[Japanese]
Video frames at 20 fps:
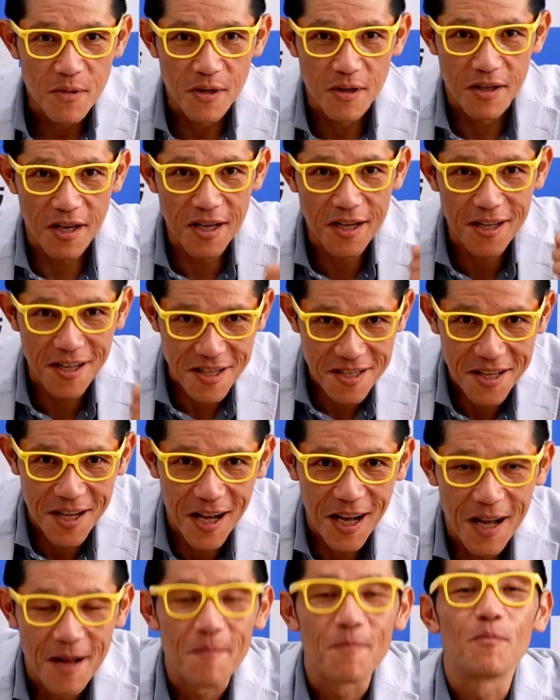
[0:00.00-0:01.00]
ん元気です
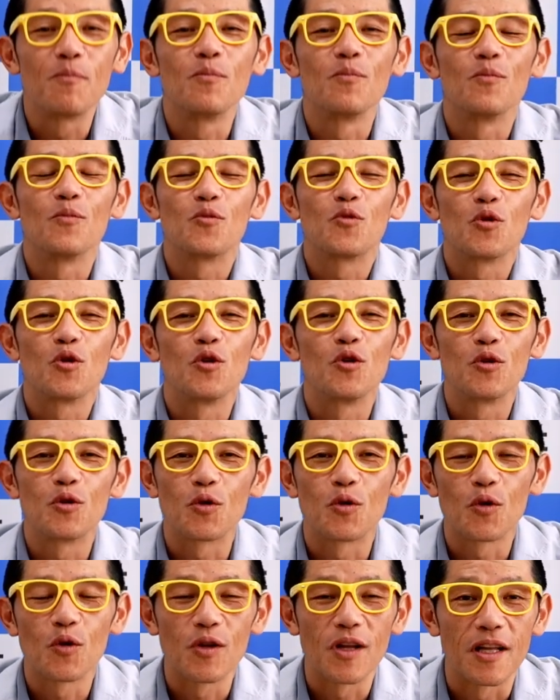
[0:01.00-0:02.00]
かというと
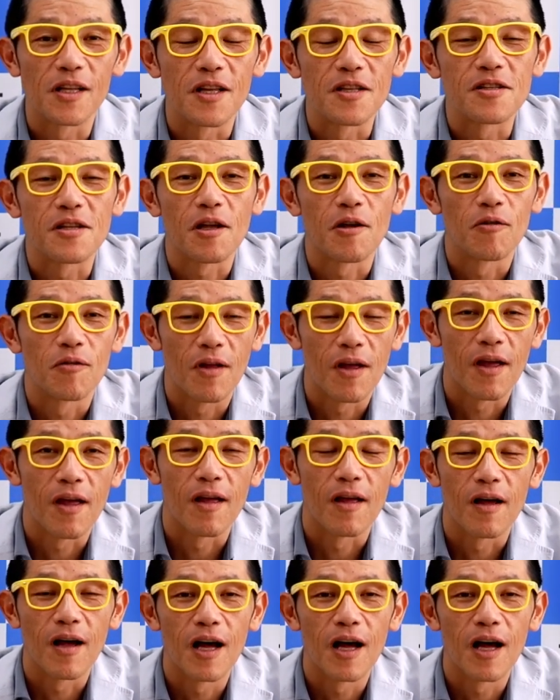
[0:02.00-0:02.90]
ころなんですけどね